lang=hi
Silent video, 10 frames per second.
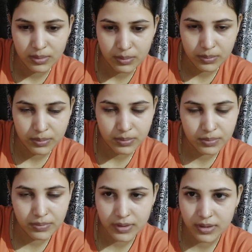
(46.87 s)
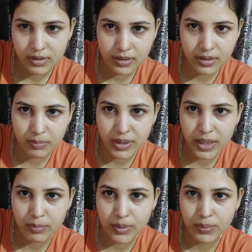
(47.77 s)
तो फिर मैं
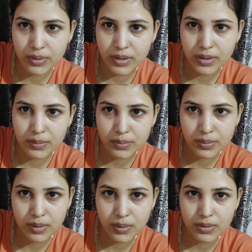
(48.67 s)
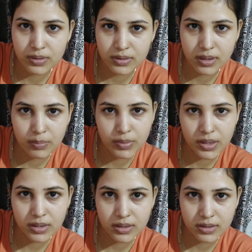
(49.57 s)
यहाँ पर उठ गई हूँ और
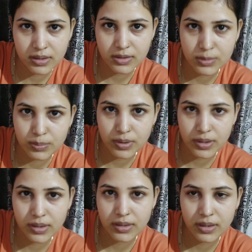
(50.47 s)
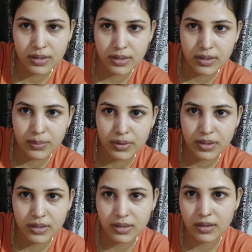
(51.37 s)
अपने करते हैं जो भी डेली के
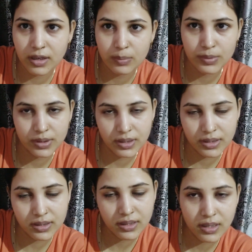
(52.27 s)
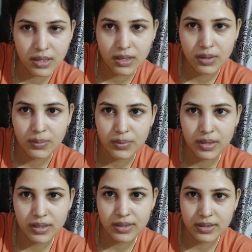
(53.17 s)
रूटीन के काम होते हैं
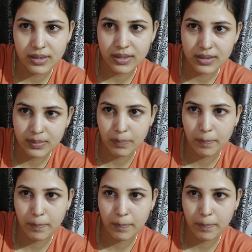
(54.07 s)
उन्हें करते हैं